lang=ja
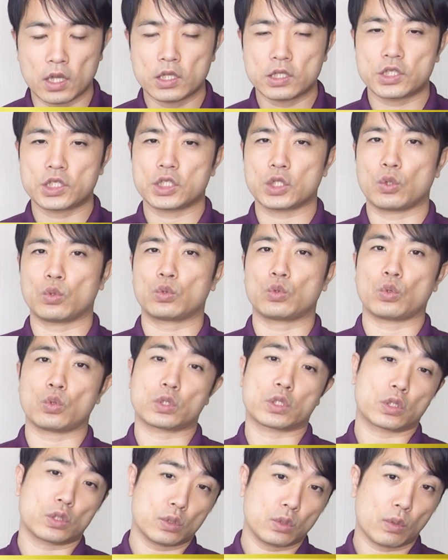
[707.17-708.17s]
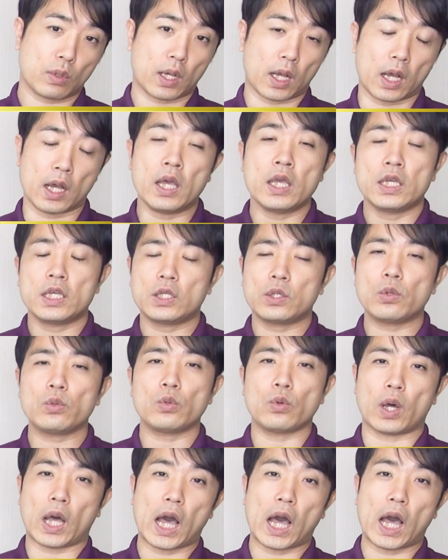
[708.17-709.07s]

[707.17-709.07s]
仕事をするとか、人と